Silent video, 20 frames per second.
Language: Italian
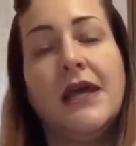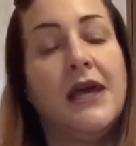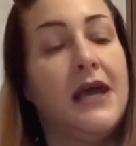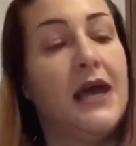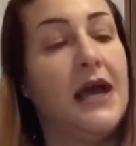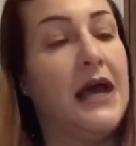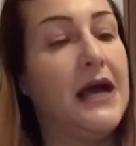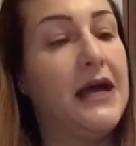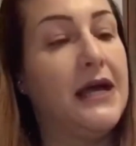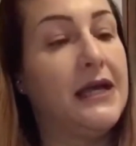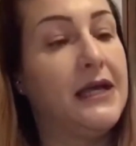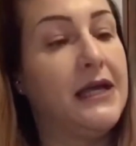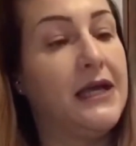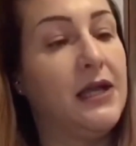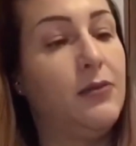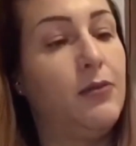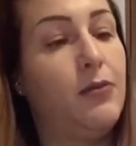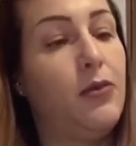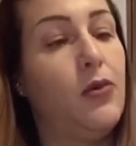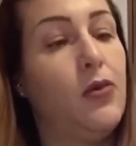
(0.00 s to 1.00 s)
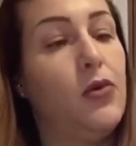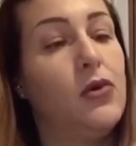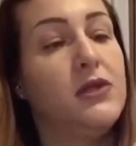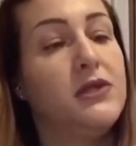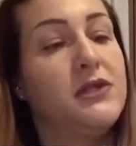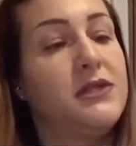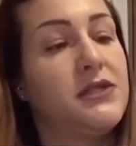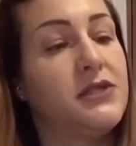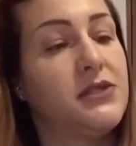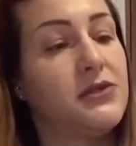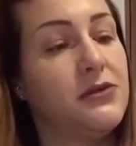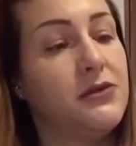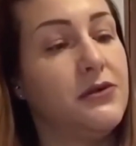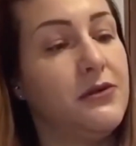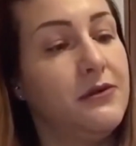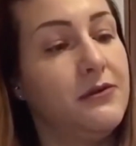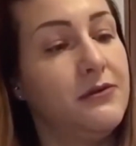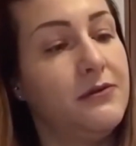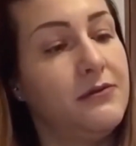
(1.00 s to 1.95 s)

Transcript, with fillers: anche al polso,